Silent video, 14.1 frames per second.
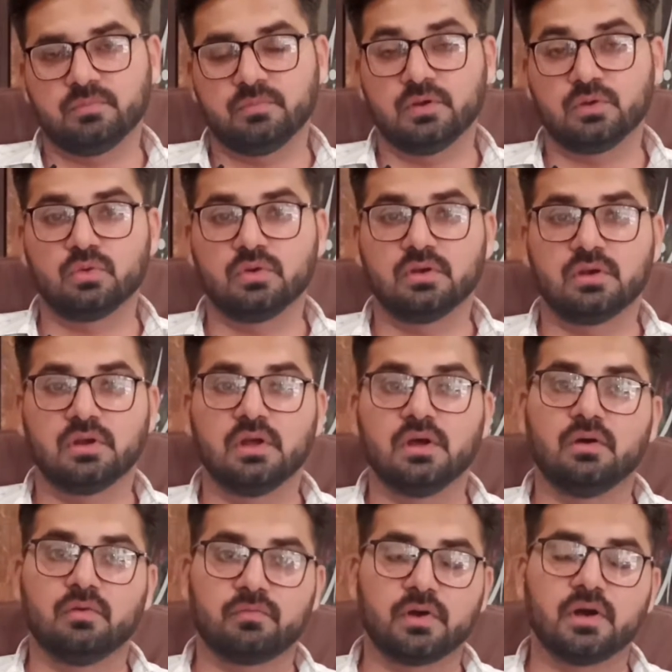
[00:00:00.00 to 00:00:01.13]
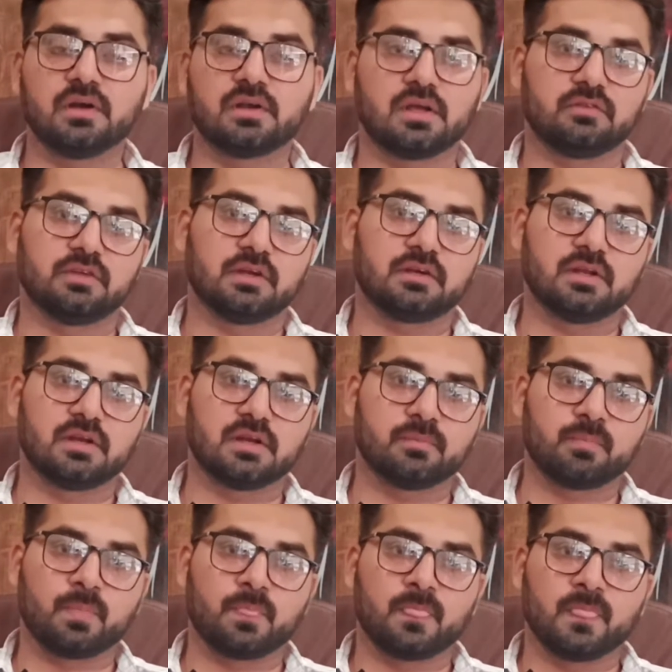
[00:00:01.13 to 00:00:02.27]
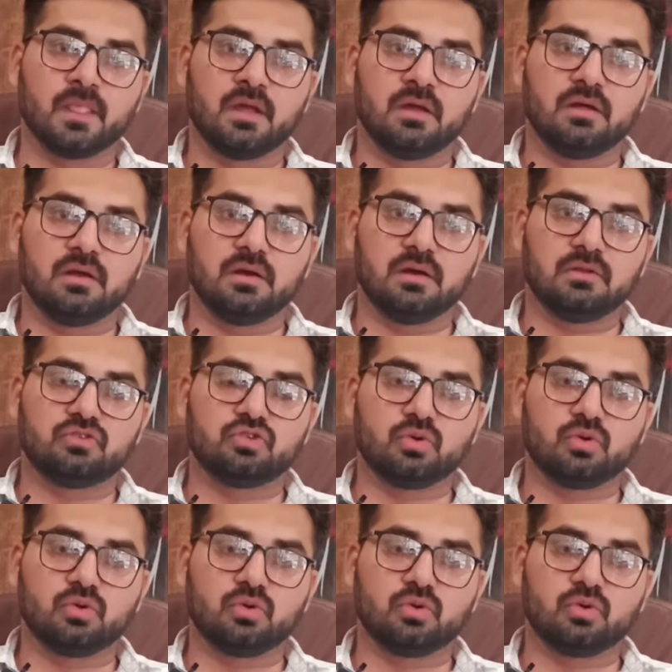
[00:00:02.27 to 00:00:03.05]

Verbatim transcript: बिल्कुल फ्रंट का सेक्टर है आ,